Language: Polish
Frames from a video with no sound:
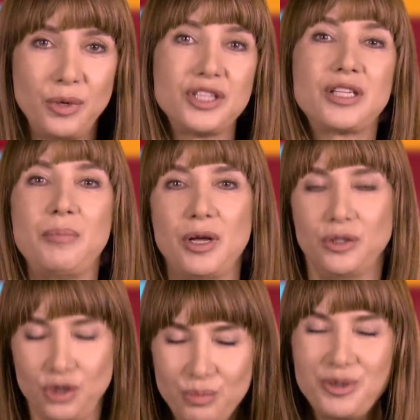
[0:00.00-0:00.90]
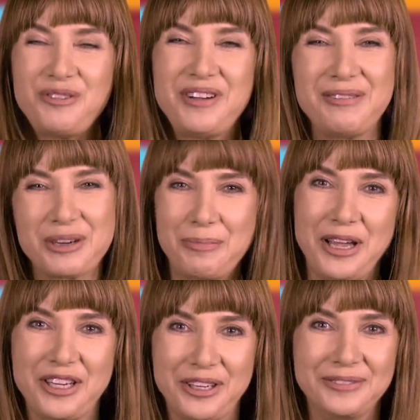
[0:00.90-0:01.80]
bo jestem dumną
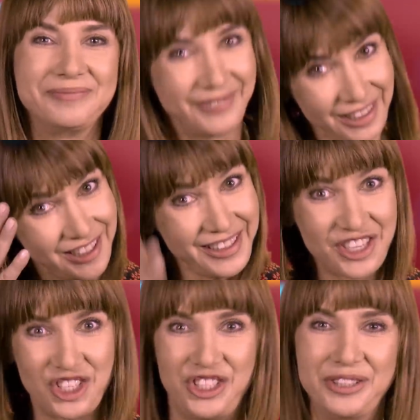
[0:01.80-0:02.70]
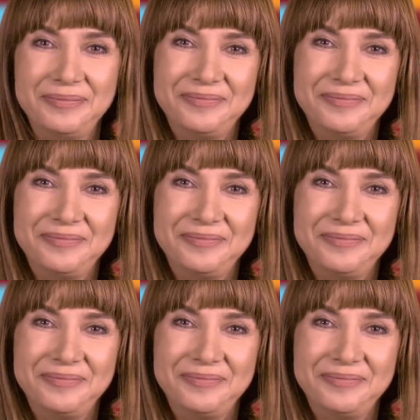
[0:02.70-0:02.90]
Europejką. I ty też idź.